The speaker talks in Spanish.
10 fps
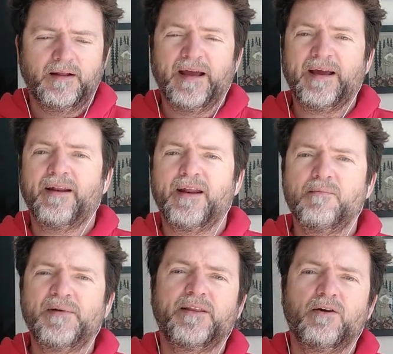es que
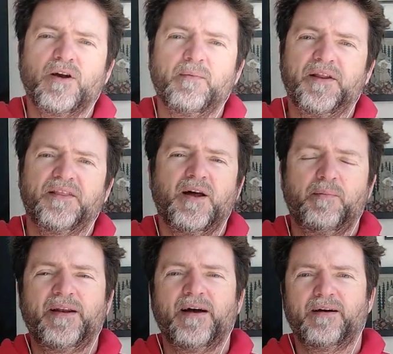realmente lo que merece la
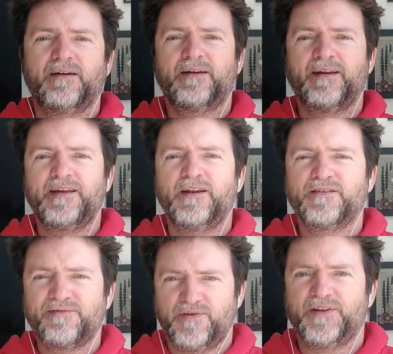pena requiere
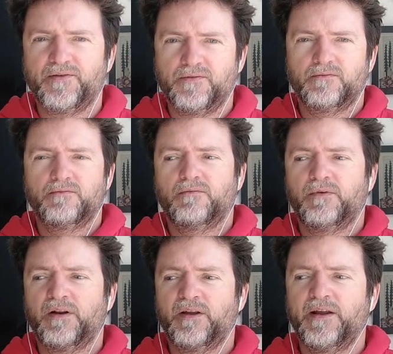esfuerzo,
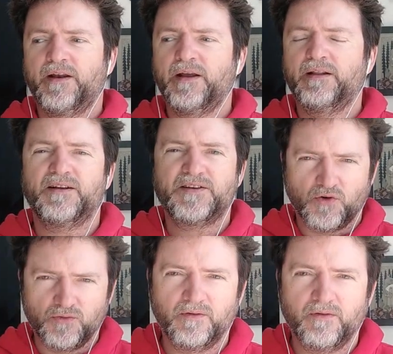requiere
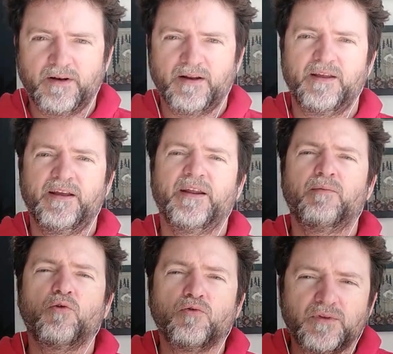tesón, requiere
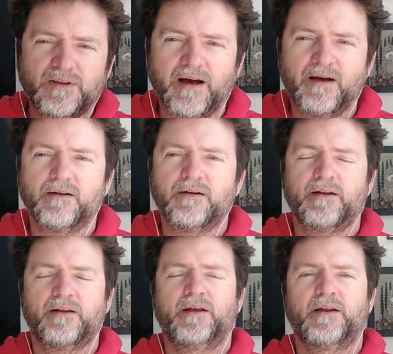voluntad,
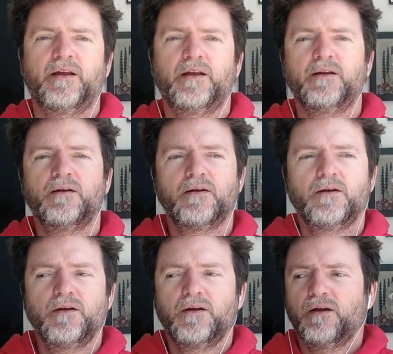requiere
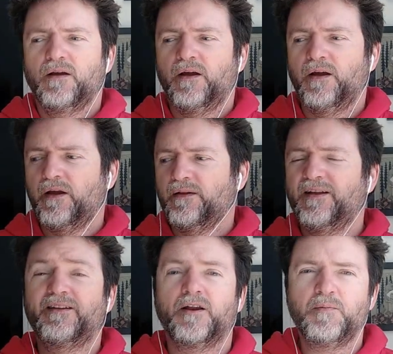eh,
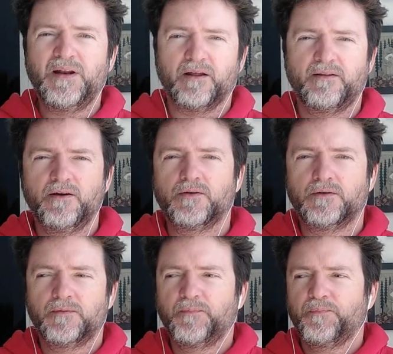determinación,